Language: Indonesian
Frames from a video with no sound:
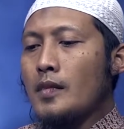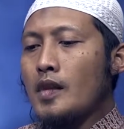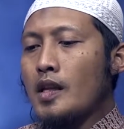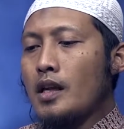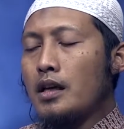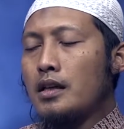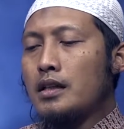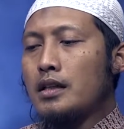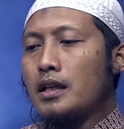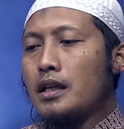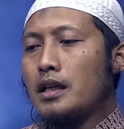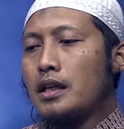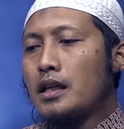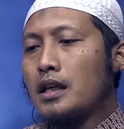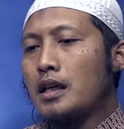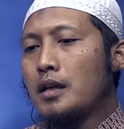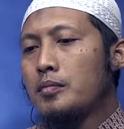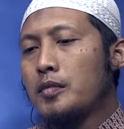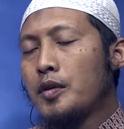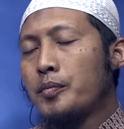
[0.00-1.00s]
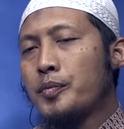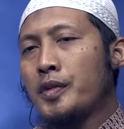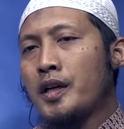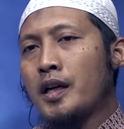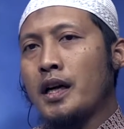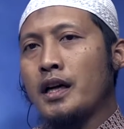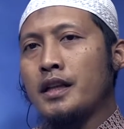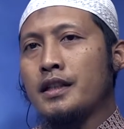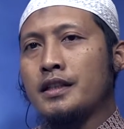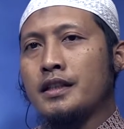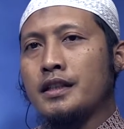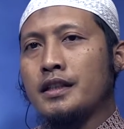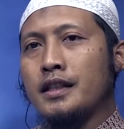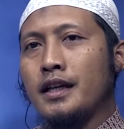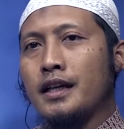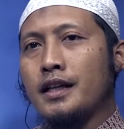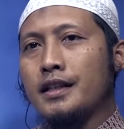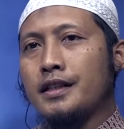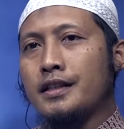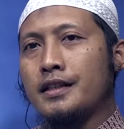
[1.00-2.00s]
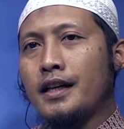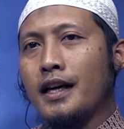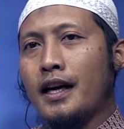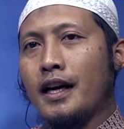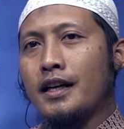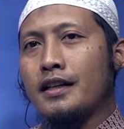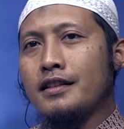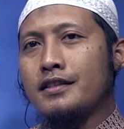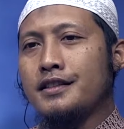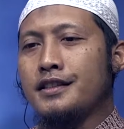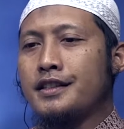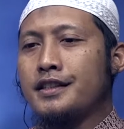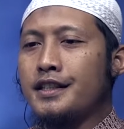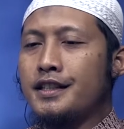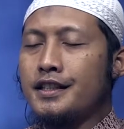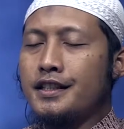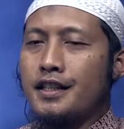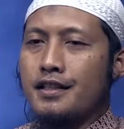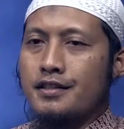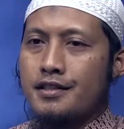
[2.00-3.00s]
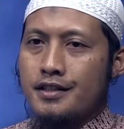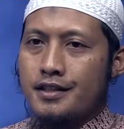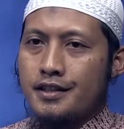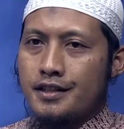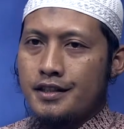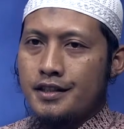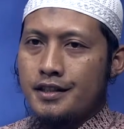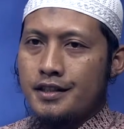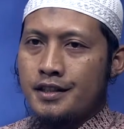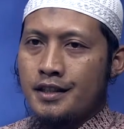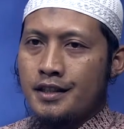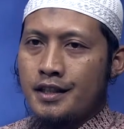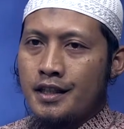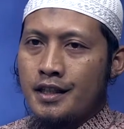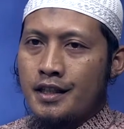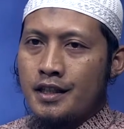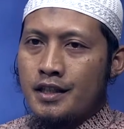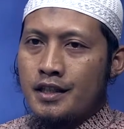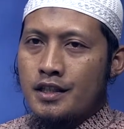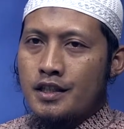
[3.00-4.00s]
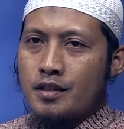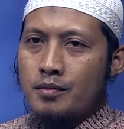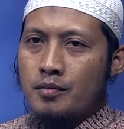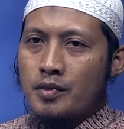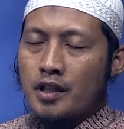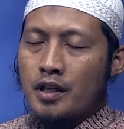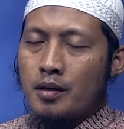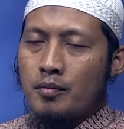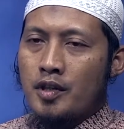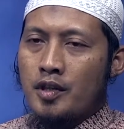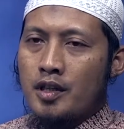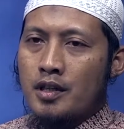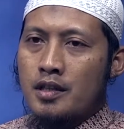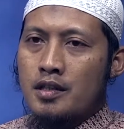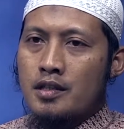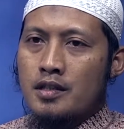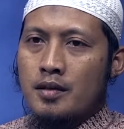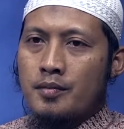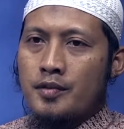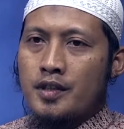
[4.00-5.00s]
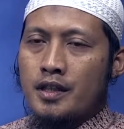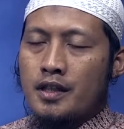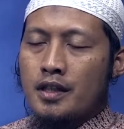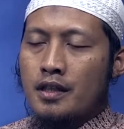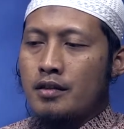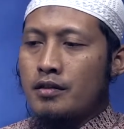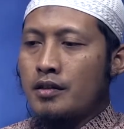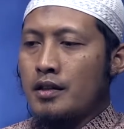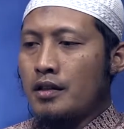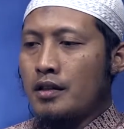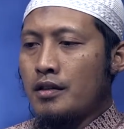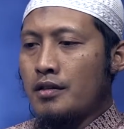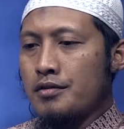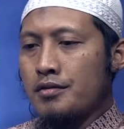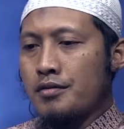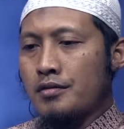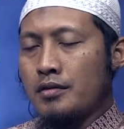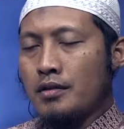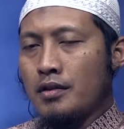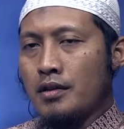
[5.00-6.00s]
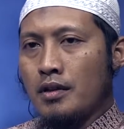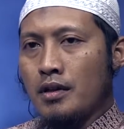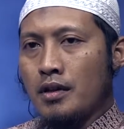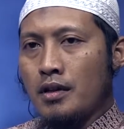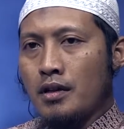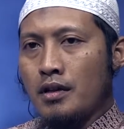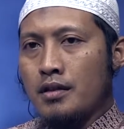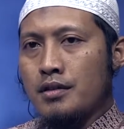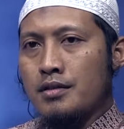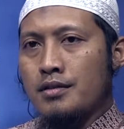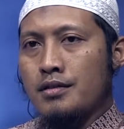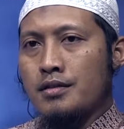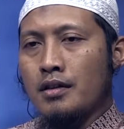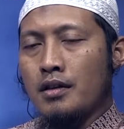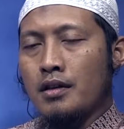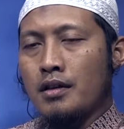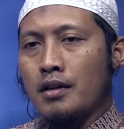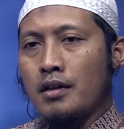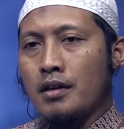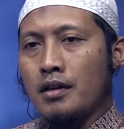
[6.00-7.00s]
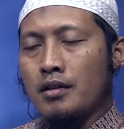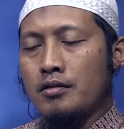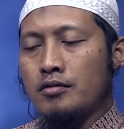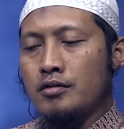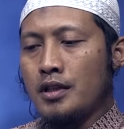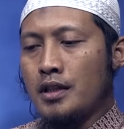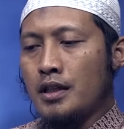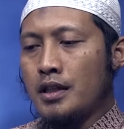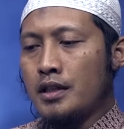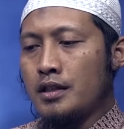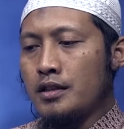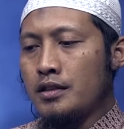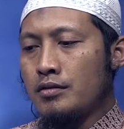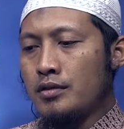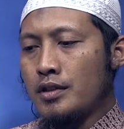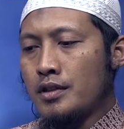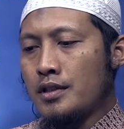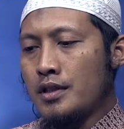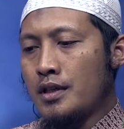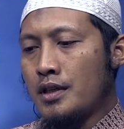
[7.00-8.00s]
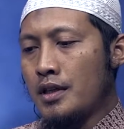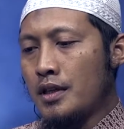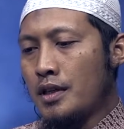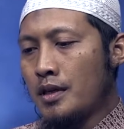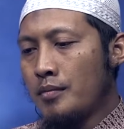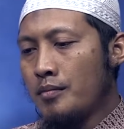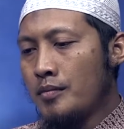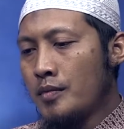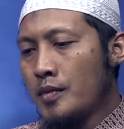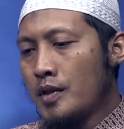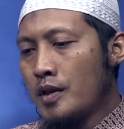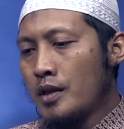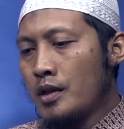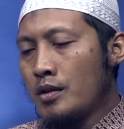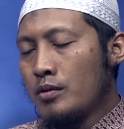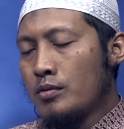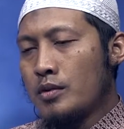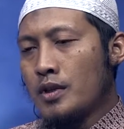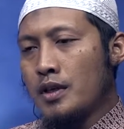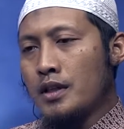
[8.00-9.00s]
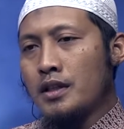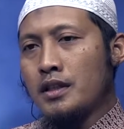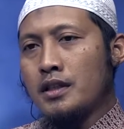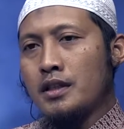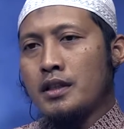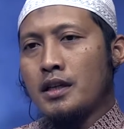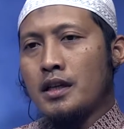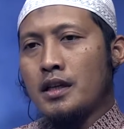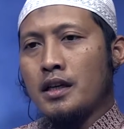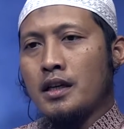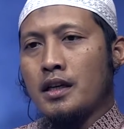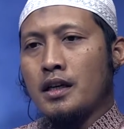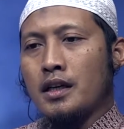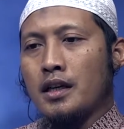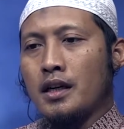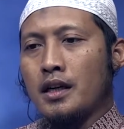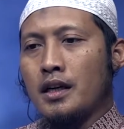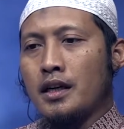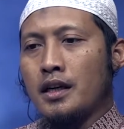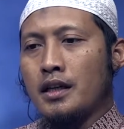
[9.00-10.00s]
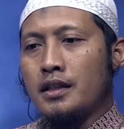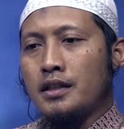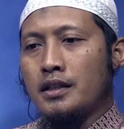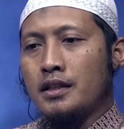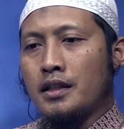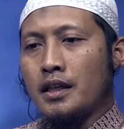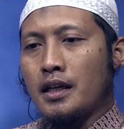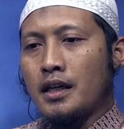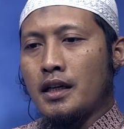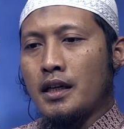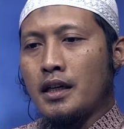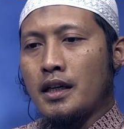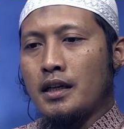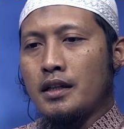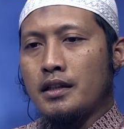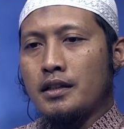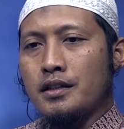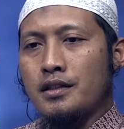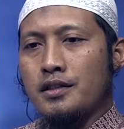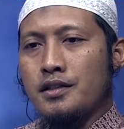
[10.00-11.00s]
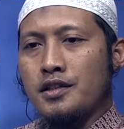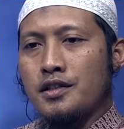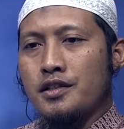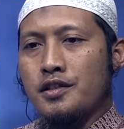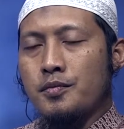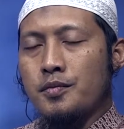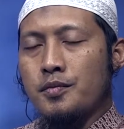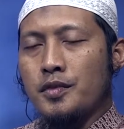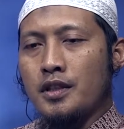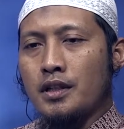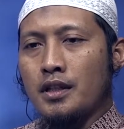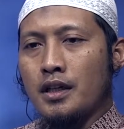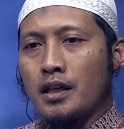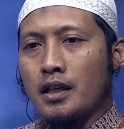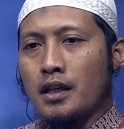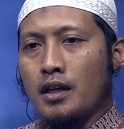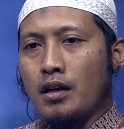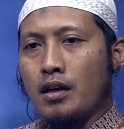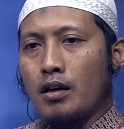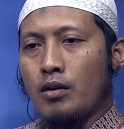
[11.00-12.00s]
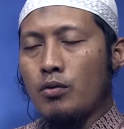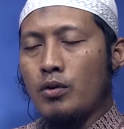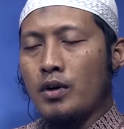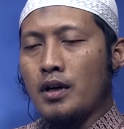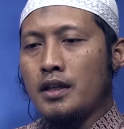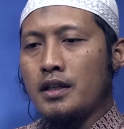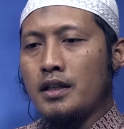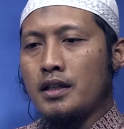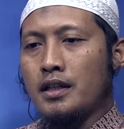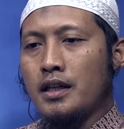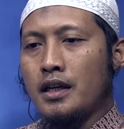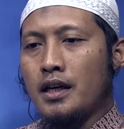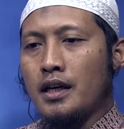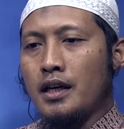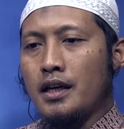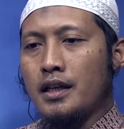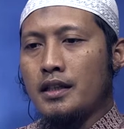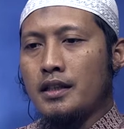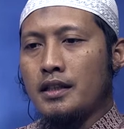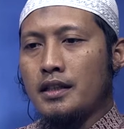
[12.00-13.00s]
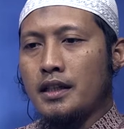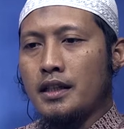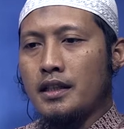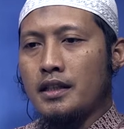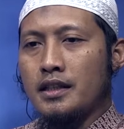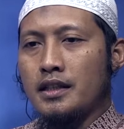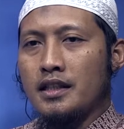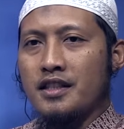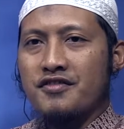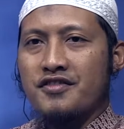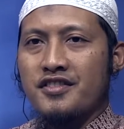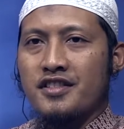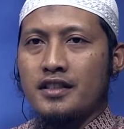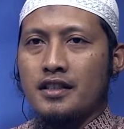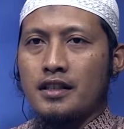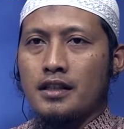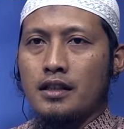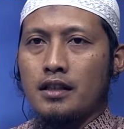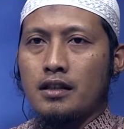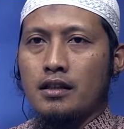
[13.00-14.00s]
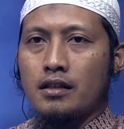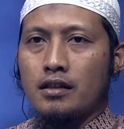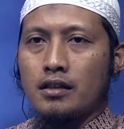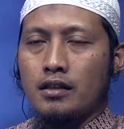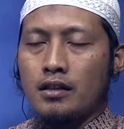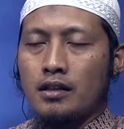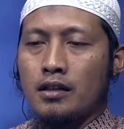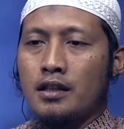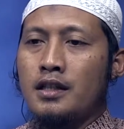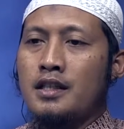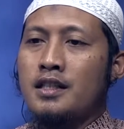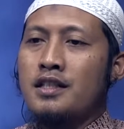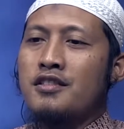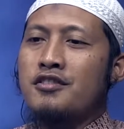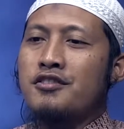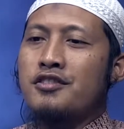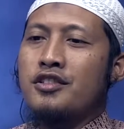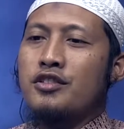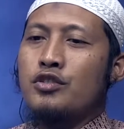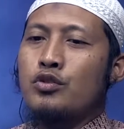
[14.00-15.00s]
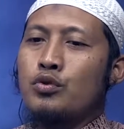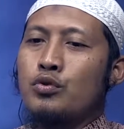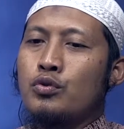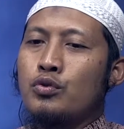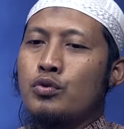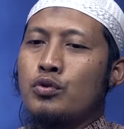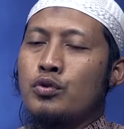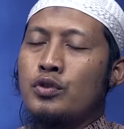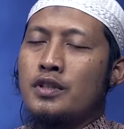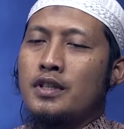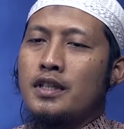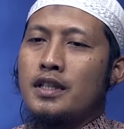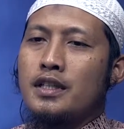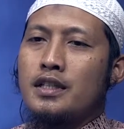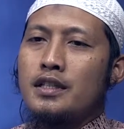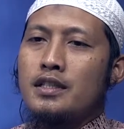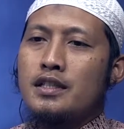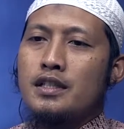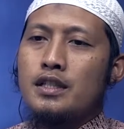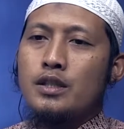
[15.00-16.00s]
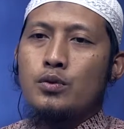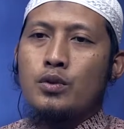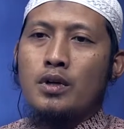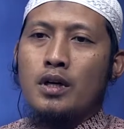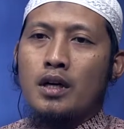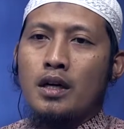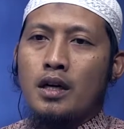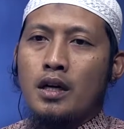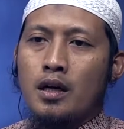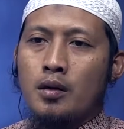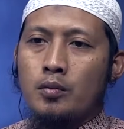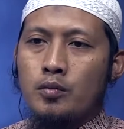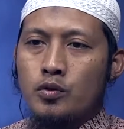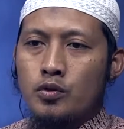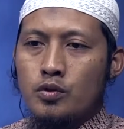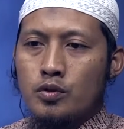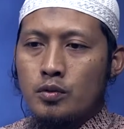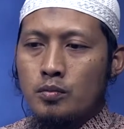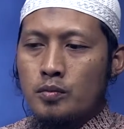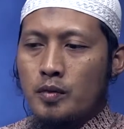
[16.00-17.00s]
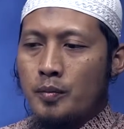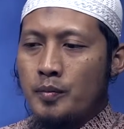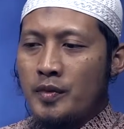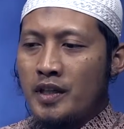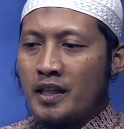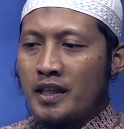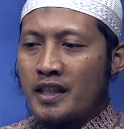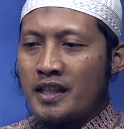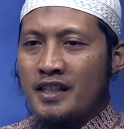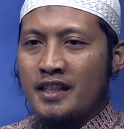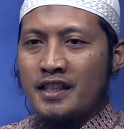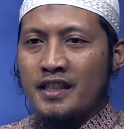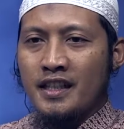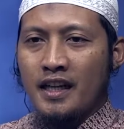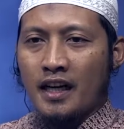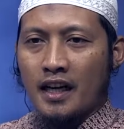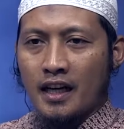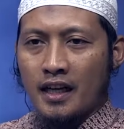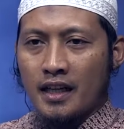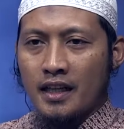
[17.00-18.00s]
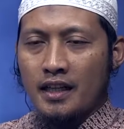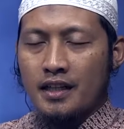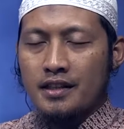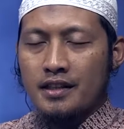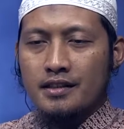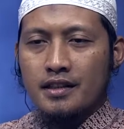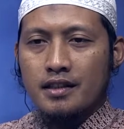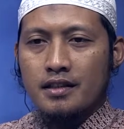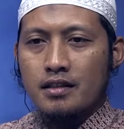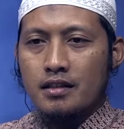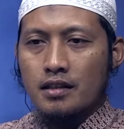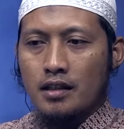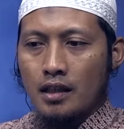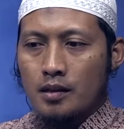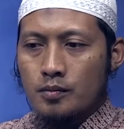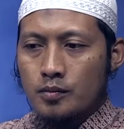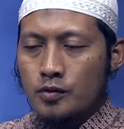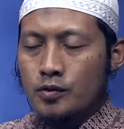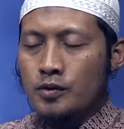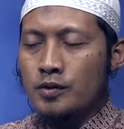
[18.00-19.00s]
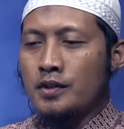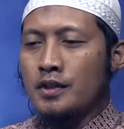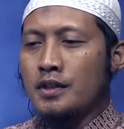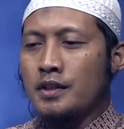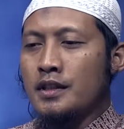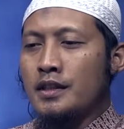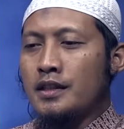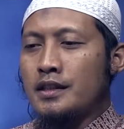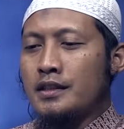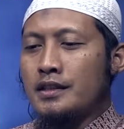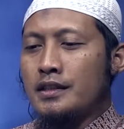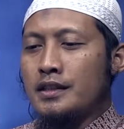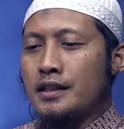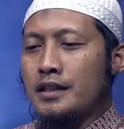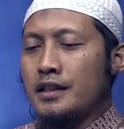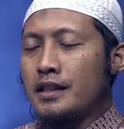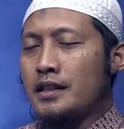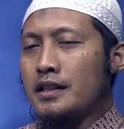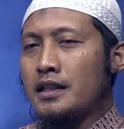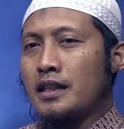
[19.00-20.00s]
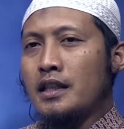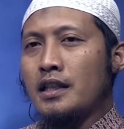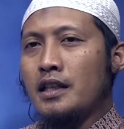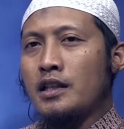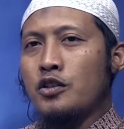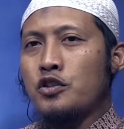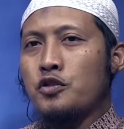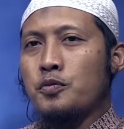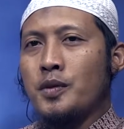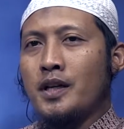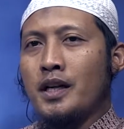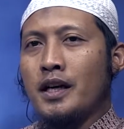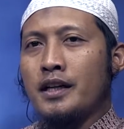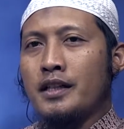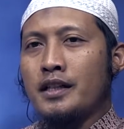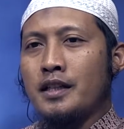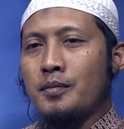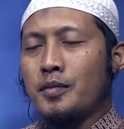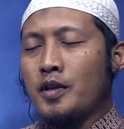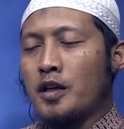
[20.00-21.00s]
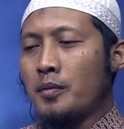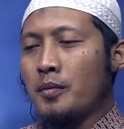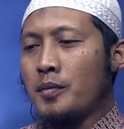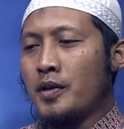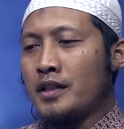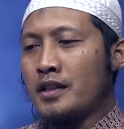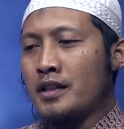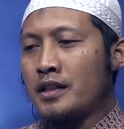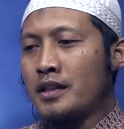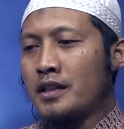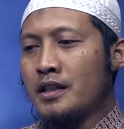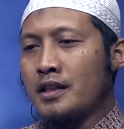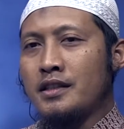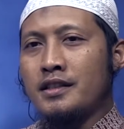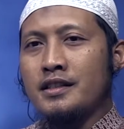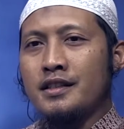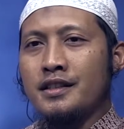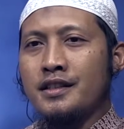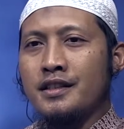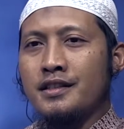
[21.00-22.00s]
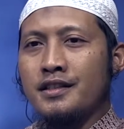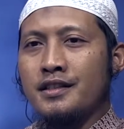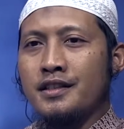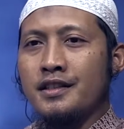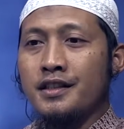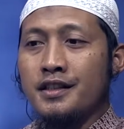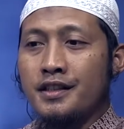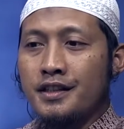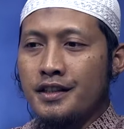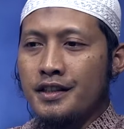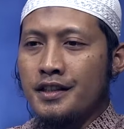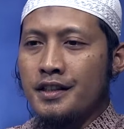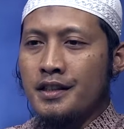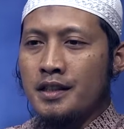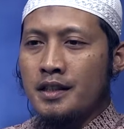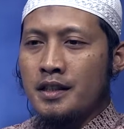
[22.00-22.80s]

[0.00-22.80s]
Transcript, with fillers: adalah memperhatikan hak dirinya sendiri sebagaimana disabdakan oleh Rasulullah sallallahu alaihi wasallam wa inna alaika li jismika wa inna alaika li nafsika haqqa sesungguhnya jiwa kamu memiliki hak atas kamu jadi kita harus beradab kepada diri sendiri